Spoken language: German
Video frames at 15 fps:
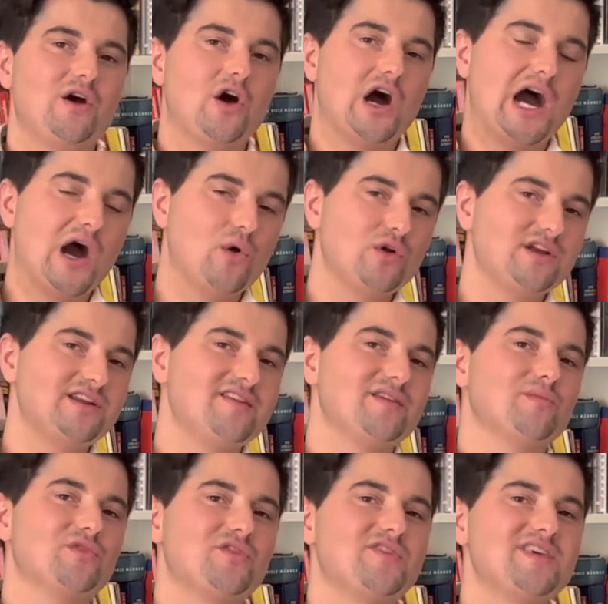hau dir diese
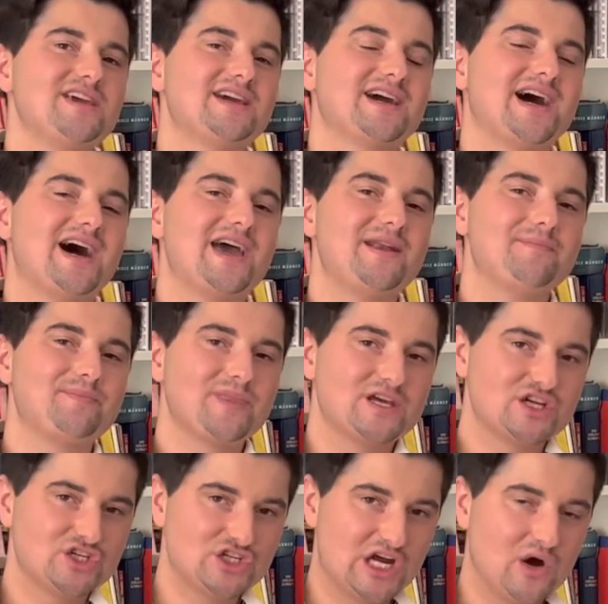Musik rein,
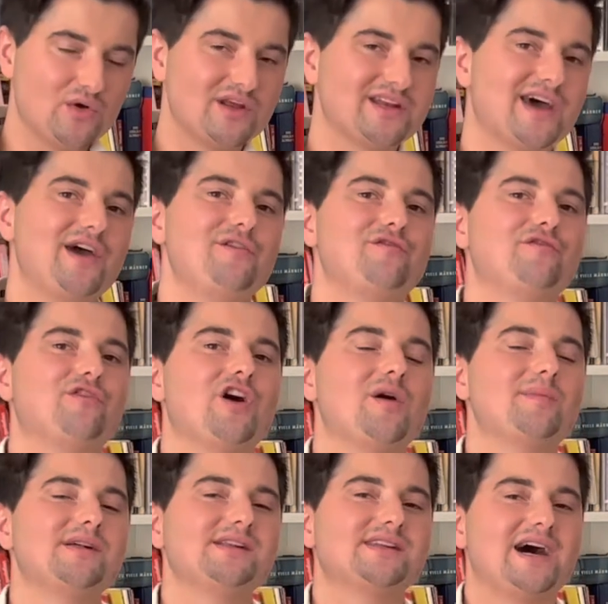schau dir dein
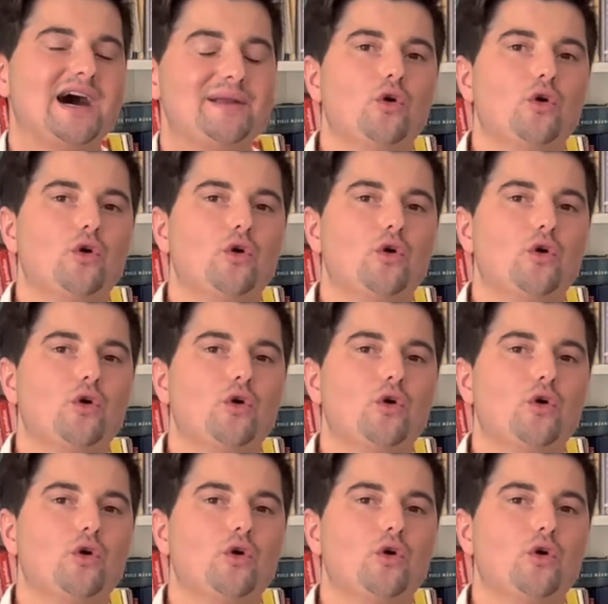Vorbild an.